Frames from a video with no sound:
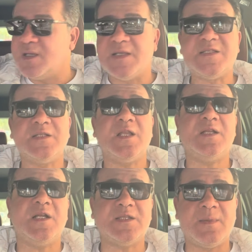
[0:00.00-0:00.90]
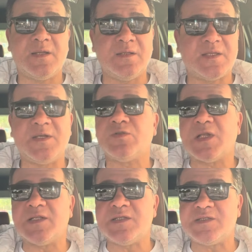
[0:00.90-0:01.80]
الست اللي عندها
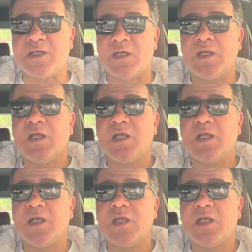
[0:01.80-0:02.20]
38 سنه